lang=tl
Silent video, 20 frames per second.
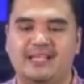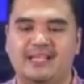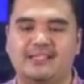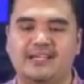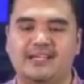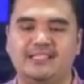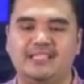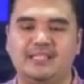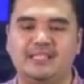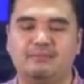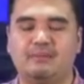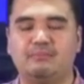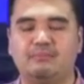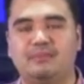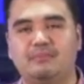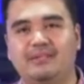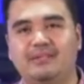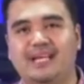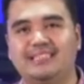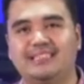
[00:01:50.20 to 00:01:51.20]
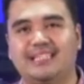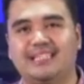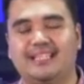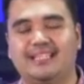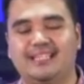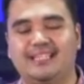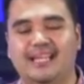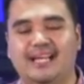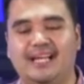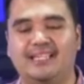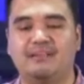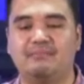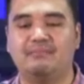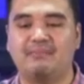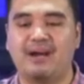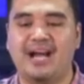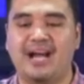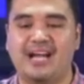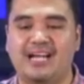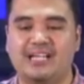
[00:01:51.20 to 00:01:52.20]
ang hindi pagbibigay sa kanila ng
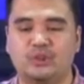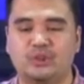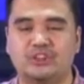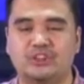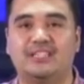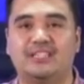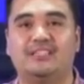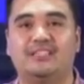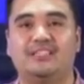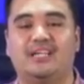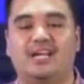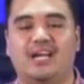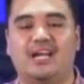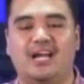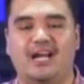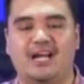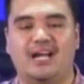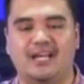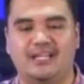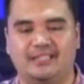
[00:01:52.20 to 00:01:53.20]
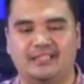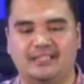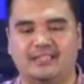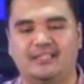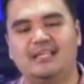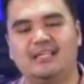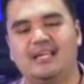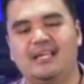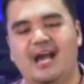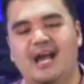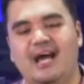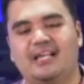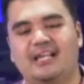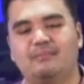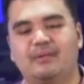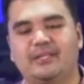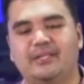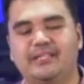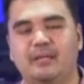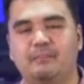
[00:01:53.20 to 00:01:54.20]
maayos na tirahan at
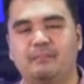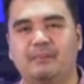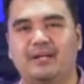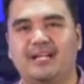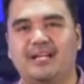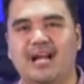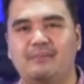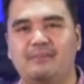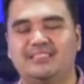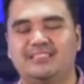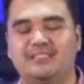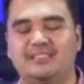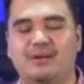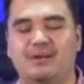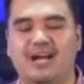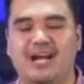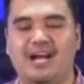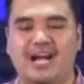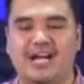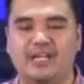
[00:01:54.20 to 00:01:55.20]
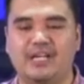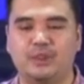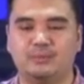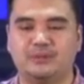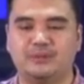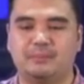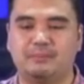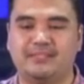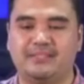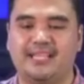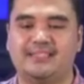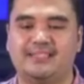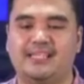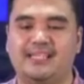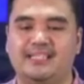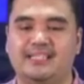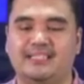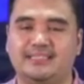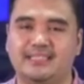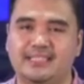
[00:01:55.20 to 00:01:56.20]
maging ang paggamit sa mga hayop sa
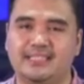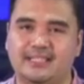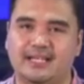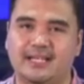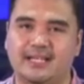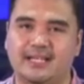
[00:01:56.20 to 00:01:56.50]
pananaliksik at